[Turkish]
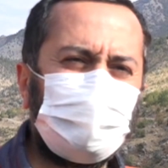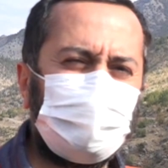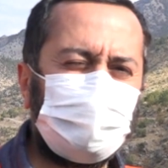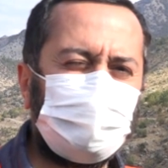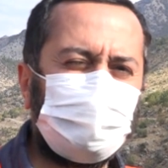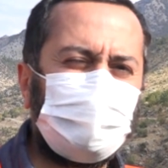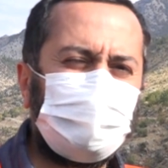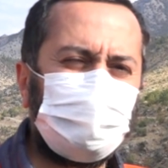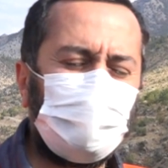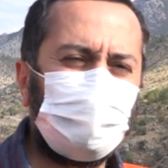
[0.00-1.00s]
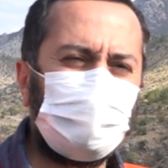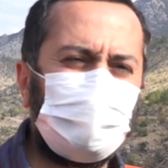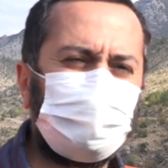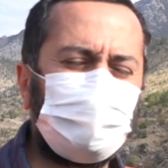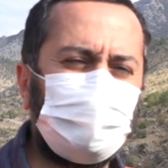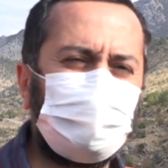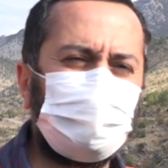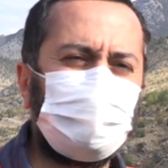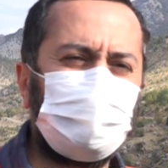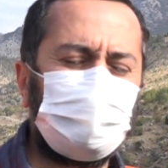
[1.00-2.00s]
e, ev merif
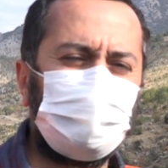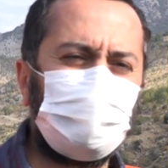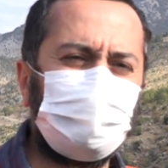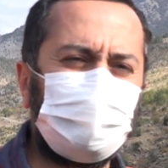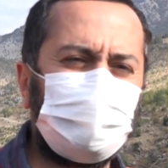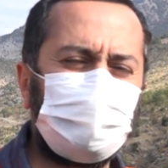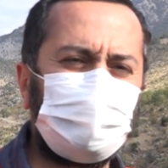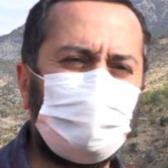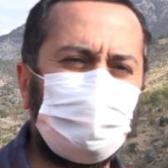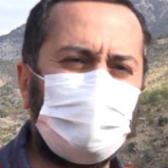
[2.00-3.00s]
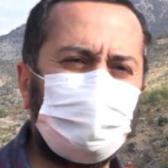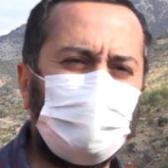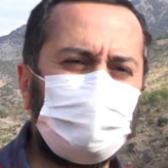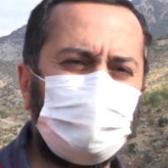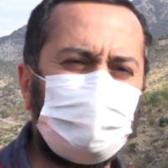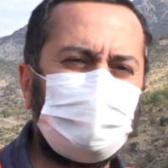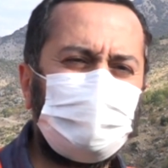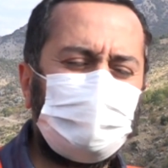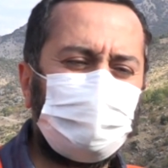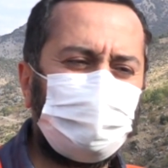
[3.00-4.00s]
e, Diyarbakır e, Batman,
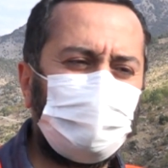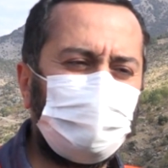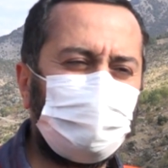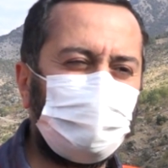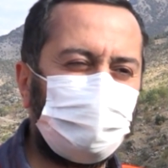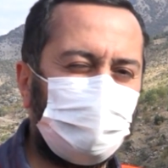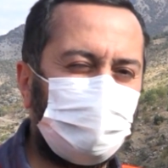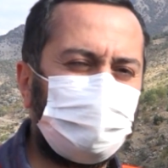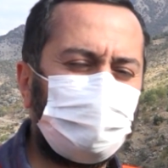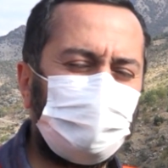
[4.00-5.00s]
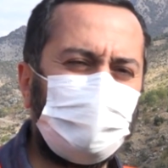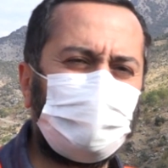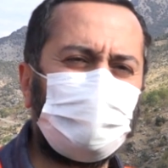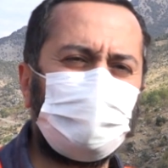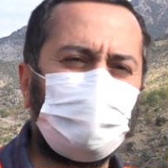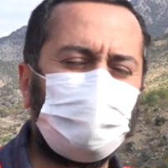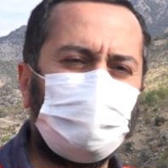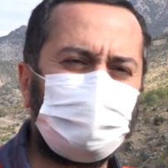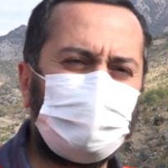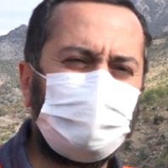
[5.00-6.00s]
ve e, güzergah diye
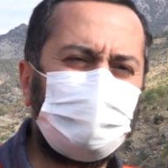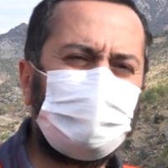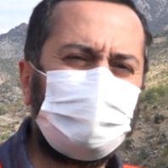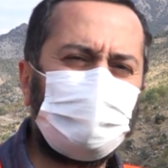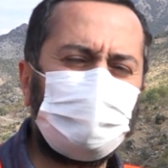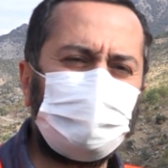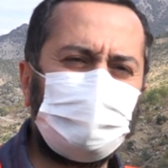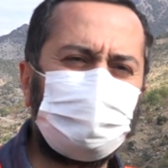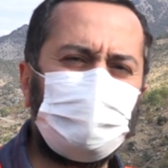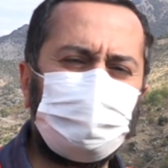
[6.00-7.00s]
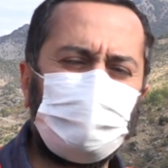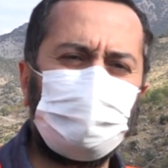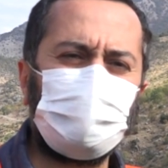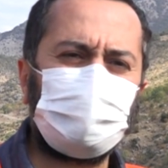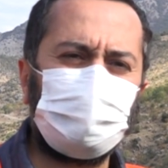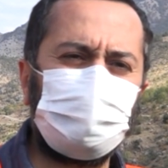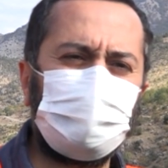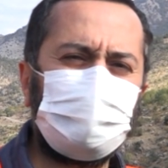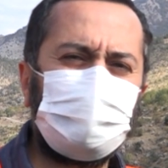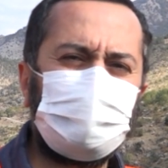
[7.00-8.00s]
kullanmış ki, Zav de pır baş de
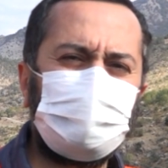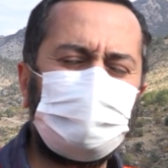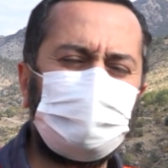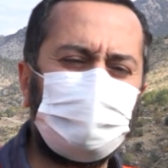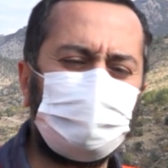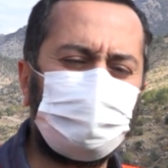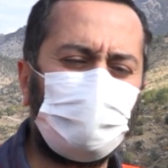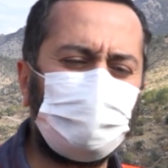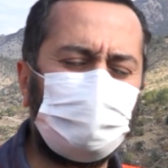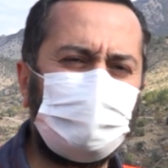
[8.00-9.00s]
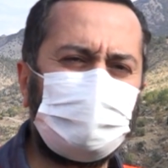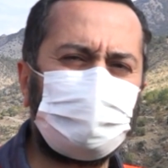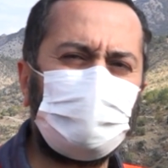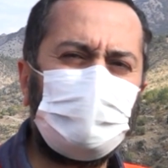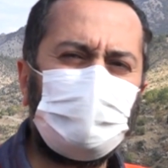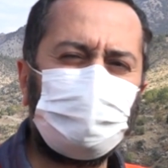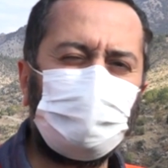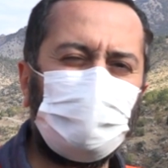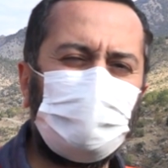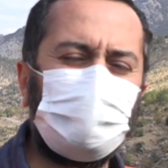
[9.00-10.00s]
bi e, proje mezav
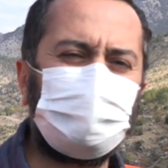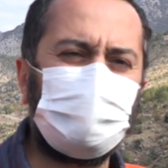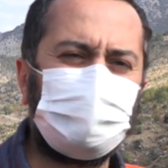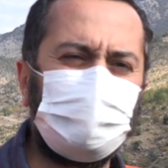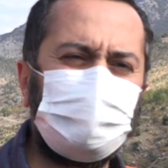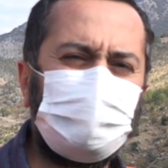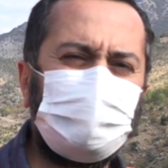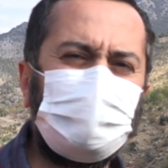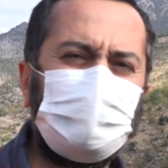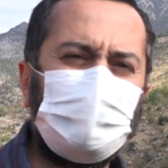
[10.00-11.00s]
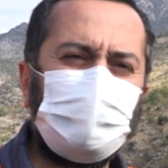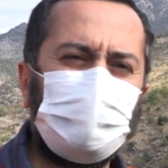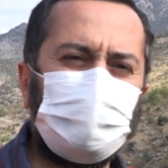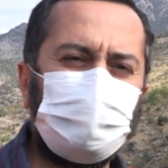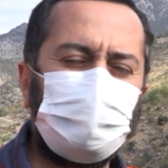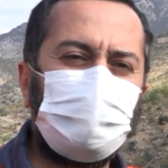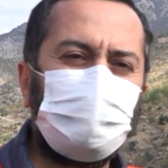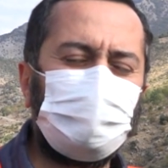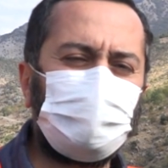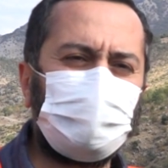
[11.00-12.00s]
bölgeyi de teke. E,
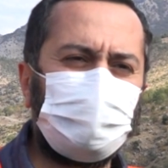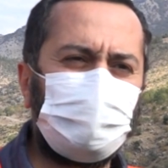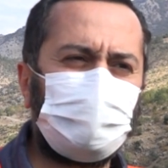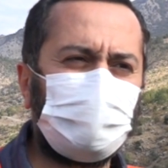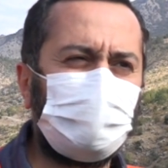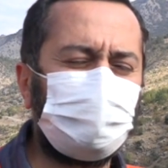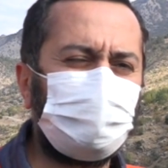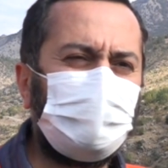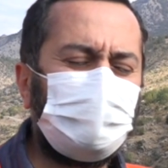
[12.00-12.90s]
viç e, viçağı